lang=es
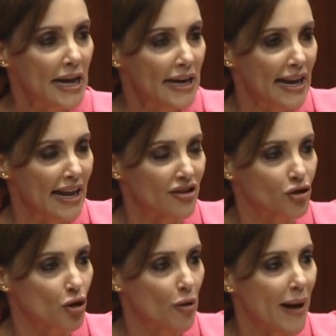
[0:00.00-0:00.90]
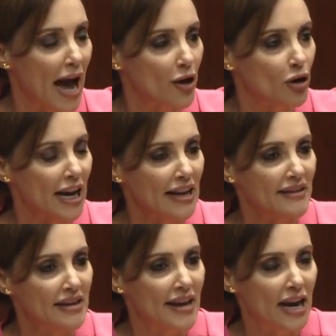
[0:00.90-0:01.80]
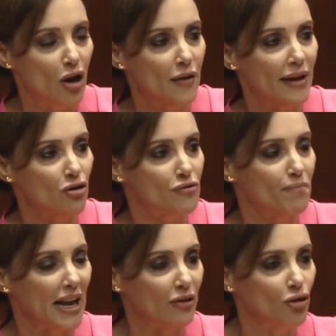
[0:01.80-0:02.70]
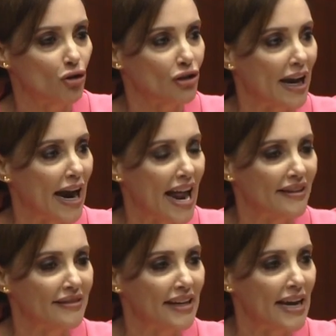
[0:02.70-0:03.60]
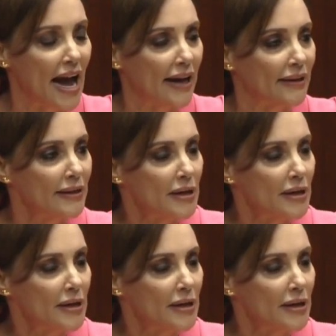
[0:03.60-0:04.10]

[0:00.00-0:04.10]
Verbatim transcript: les robaron el dinero de los precios de garantía.